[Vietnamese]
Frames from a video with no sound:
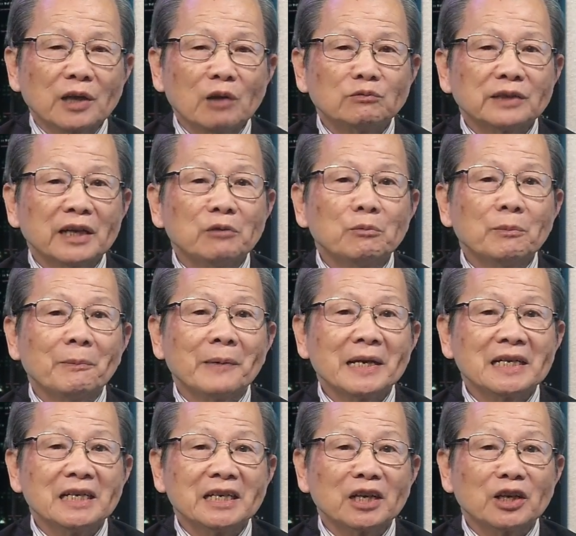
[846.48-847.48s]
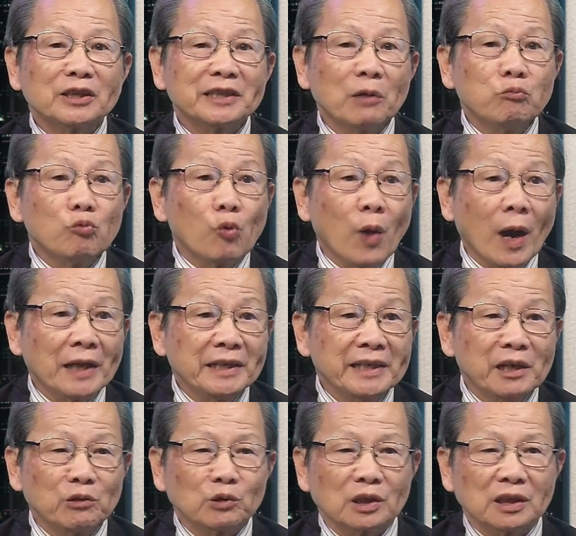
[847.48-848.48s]
không nếu mà mấy người đó chống quá
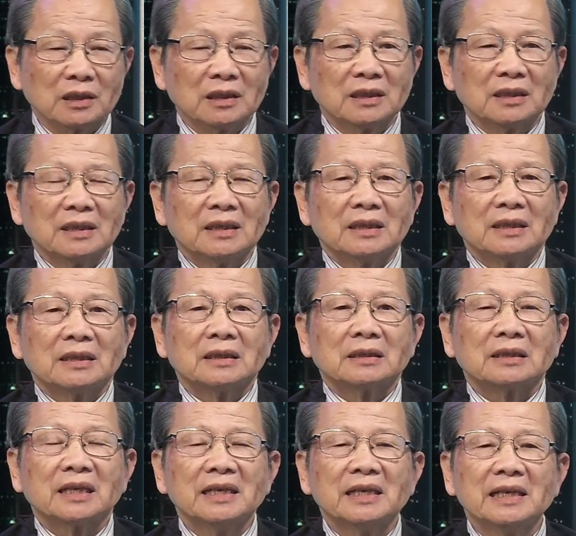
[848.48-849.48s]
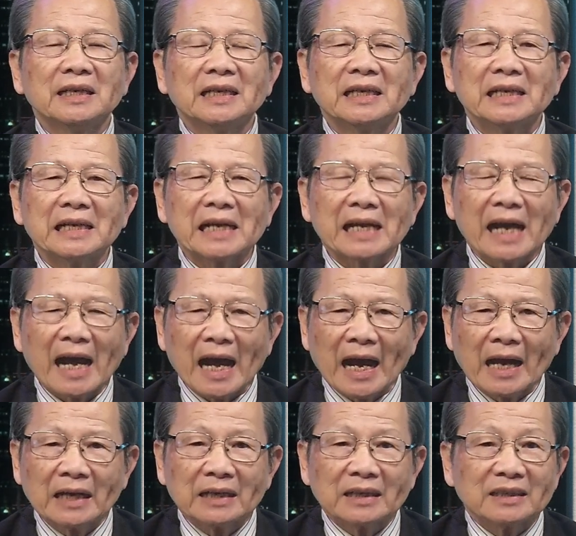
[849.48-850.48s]
nhiều đó thì
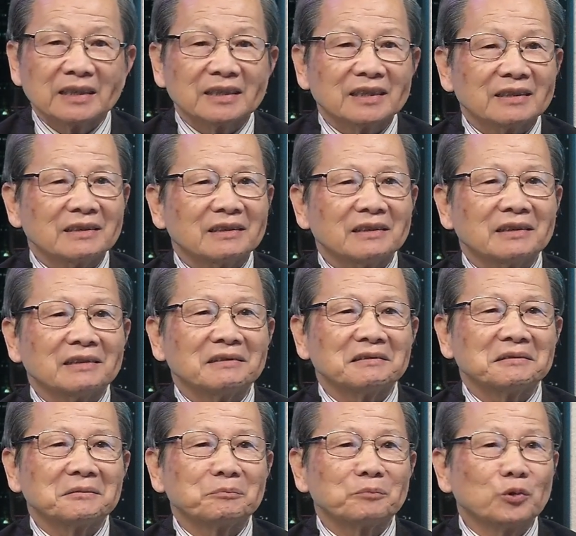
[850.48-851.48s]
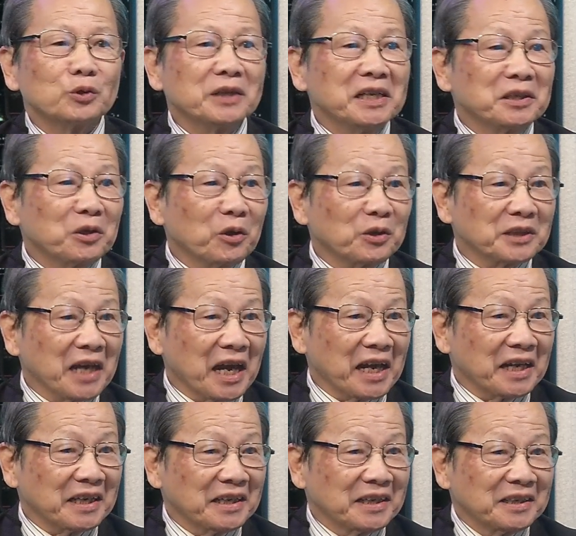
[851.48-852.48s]
là uh, Putin có
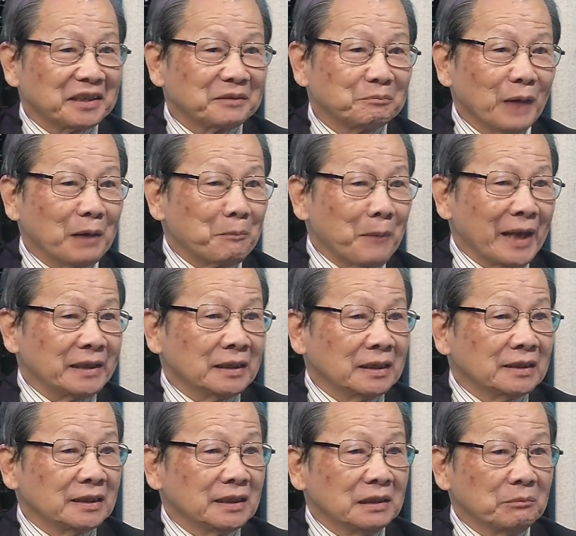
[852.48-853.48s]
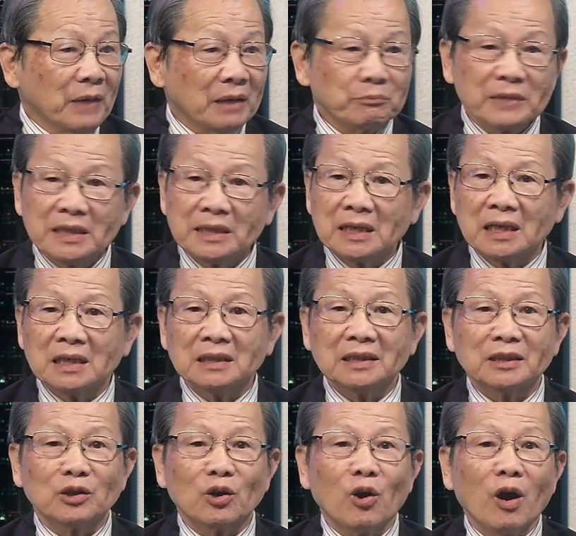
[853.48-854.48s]
thể bực mình nhưng mà bây giờ
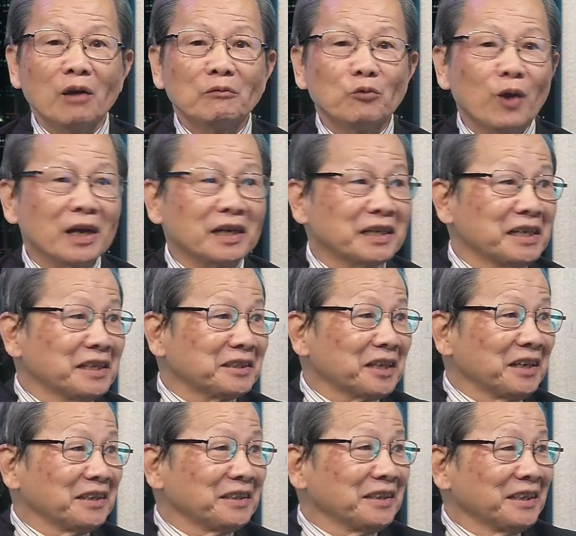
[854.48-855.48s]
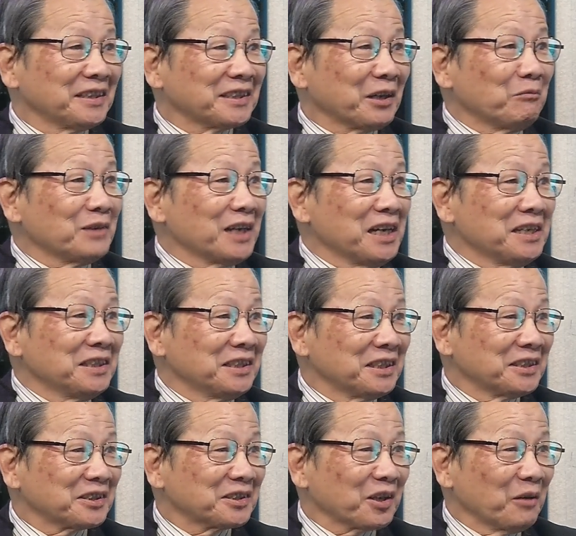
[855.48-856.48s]
là có Hoa Kỳ tới chống lưng
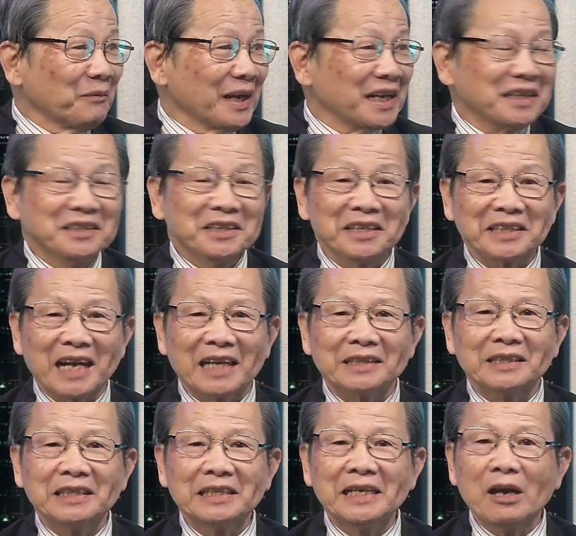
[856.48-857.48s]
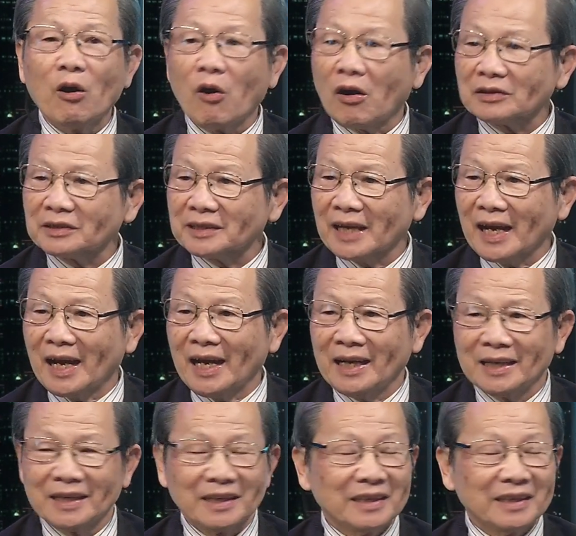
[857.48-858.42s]
cho yeah. Dạ. mấy cái nước này thì họ sẽ